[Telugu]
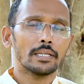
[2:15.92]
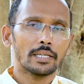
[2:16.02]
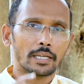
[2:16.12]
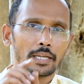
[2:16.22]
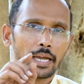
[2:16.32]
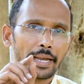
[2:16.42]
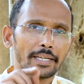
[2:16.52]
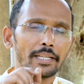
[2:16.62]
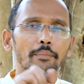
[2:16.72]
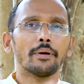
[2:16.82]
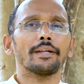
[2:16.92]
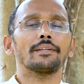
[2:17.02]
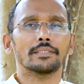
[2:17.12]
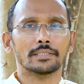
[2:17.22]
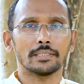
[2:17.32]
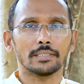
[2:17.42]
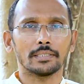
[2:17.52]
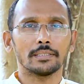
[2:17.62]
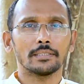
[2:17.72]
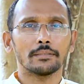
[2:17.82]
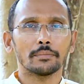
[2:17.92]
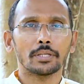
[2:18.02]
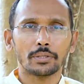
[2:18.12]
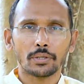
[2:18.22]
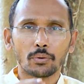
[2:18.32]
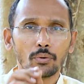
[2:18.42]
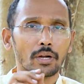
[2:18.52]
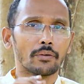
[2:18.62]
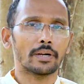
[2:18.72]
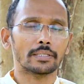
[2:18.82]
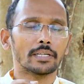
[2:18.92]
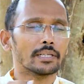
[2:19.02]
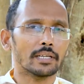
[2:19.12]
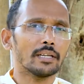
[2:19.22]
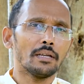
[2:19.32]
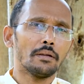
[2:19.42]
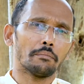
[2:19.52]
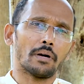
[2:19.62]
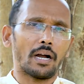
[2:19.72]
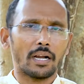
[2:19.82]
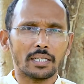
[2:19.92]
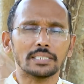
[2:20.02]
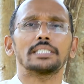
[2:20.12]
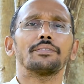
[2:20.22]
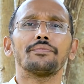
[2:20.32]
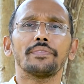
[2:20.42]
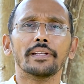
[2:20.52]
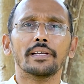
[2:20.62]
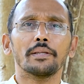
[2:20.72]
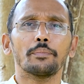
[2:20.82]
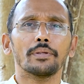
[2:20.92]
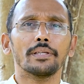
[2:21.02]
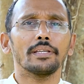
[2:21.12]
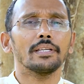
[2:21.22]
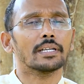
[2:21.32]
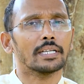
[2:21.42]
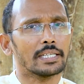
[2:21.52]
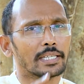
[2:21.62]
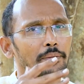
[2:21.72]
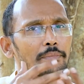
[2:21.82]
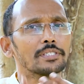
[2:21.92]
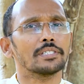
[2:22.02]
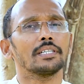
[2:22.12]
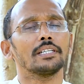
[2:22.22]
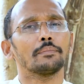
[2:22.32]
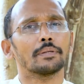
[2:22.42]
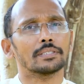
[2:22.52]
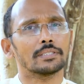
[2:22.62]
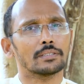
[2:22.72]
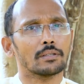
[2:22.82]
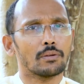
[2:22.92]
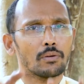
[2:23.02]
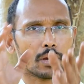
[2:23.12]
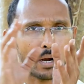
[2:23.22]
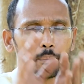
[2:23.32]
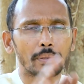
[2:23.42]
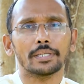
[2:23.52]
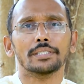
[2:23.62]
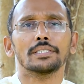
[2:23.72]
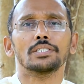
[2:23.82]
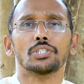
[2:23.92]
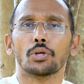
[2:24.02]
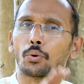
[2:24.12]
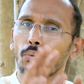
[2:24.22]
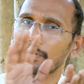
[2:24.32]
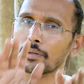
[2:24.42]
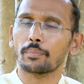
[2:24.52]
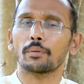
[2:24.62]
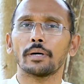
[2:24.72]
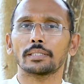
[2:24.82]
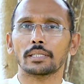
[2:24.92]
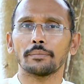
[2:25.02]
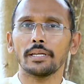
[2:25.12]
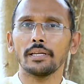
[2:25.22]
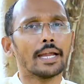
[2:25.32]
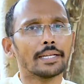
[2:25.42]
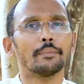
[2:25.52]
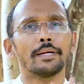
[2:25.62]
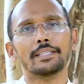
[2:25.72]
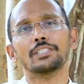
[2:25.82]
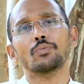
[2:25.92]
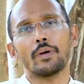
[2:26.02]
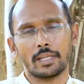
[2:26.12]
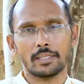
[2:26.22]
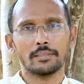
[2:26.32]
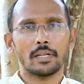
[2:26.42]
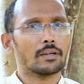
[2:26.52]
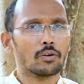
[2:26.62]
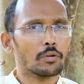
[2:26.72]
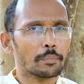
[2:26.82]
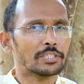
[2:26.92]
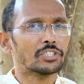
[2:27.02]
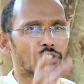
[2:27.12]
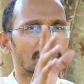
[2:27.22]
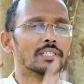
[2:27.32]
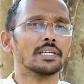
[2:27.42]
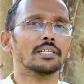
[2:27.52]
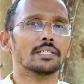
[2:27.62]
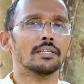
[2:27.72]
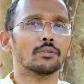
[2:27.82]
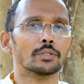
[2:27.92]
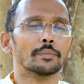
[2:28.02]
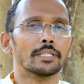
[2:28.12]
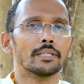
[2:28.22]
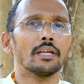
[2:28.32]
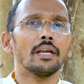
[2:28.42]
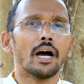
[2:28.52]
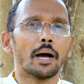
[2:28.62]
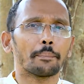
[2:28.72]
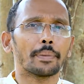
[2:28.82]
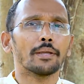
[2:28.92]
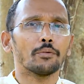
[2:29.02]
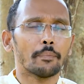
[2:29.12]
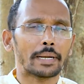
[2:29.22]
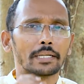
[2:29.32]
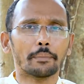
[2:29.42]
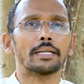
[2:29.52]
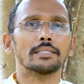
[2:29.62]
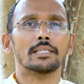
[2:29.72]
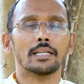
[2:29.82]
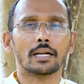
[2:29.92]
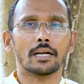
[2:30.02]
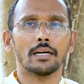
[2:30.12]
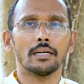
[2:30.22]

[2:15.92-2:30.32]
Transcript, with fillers: ఈ యాంటీబయాటిక్స్ని మీరు ఎక్కువగా వాడితే అంటే బాగా సివియర్గా అయిపోయి ఇంకా ఏమీ చేయలేని పరిస్థితుల్లో కాంప్లికేషన్స్ ఎక్కువ ఉన్నప్పుడు మాత్రమే యాంటీబయాటిక్స్ వాడాలి అలా కాకుండా ప్రతి చిన్నదానికి కొంతమంది ఆ పెయిన్ మంట భరించలేక